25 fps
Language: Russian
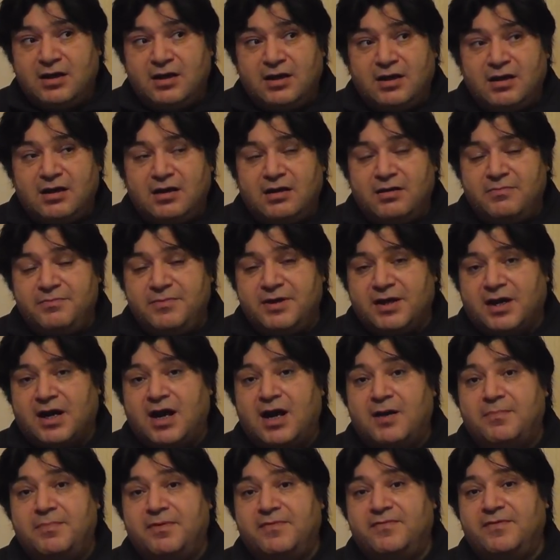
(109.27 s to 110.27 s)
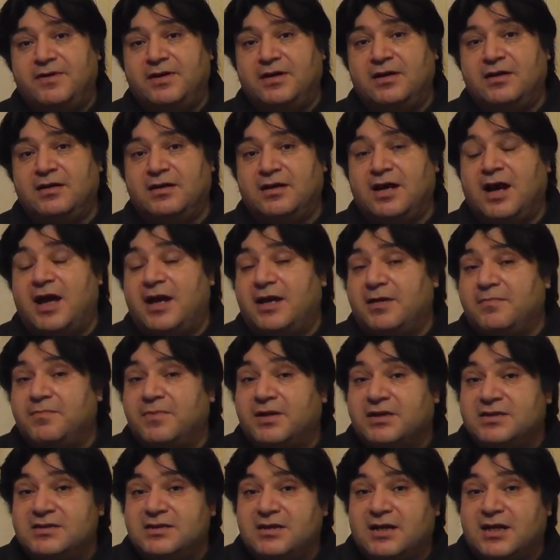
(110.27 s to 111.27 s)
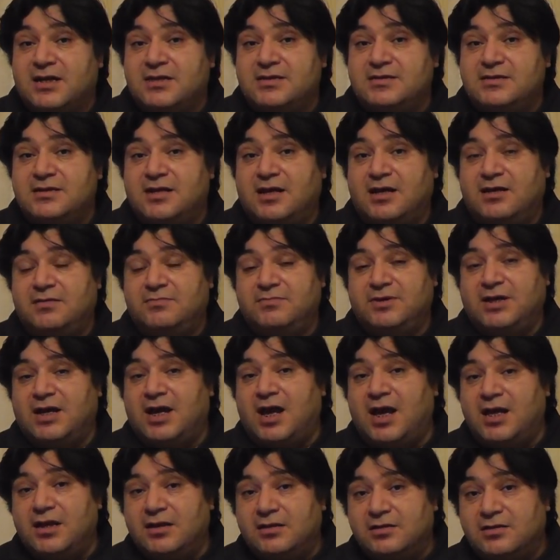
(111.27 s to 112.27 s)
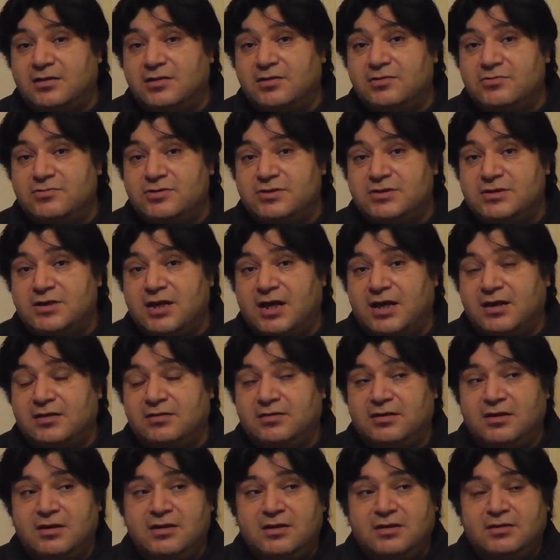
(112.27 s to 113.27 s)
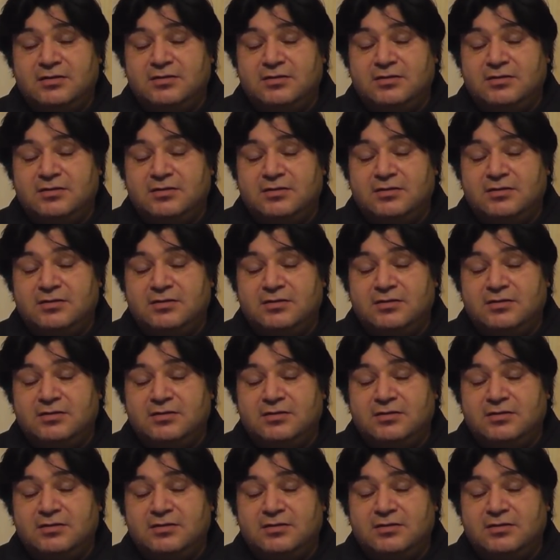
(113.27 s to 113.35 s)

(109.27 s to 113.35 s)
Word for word: а, Мирабова, Гарик Мартиросян, Михаил Галустян,